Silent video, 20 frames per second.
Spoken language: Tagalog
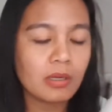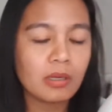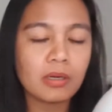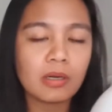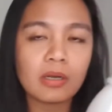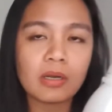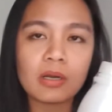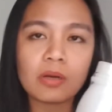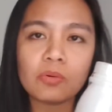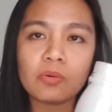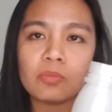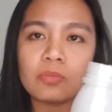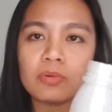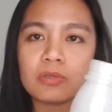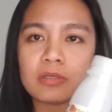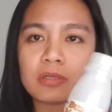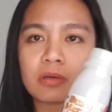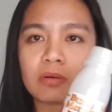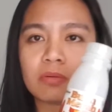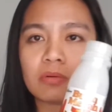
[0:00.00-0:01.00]

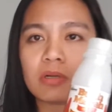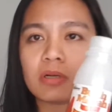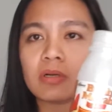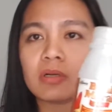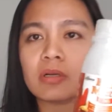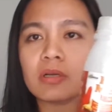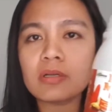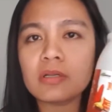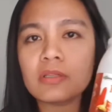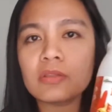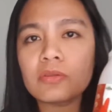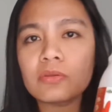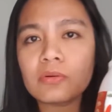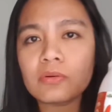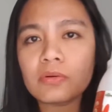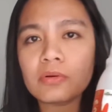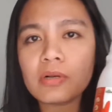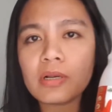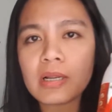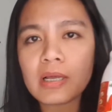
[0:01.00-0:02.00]
Nakaubos ako ng
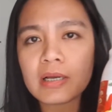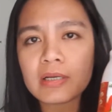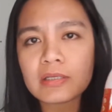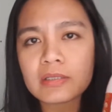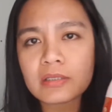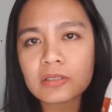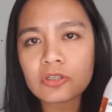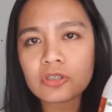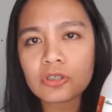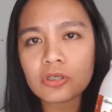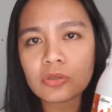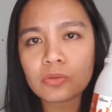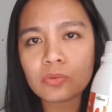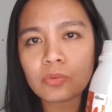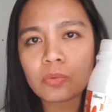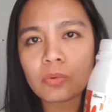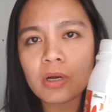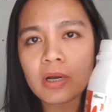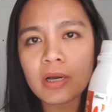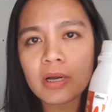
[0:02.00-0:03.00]
ganito last
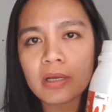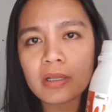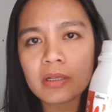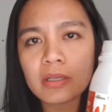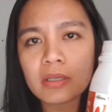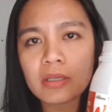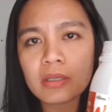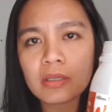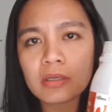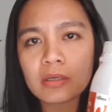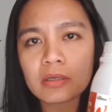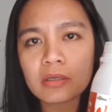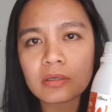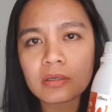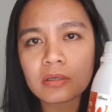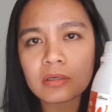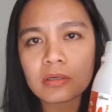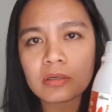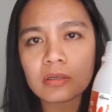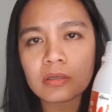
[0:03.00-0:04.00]
January,
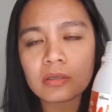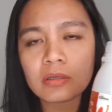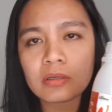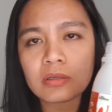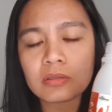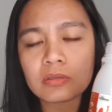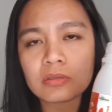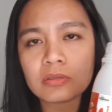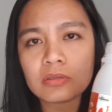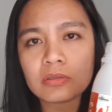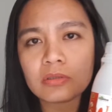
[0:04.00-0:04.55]
uh,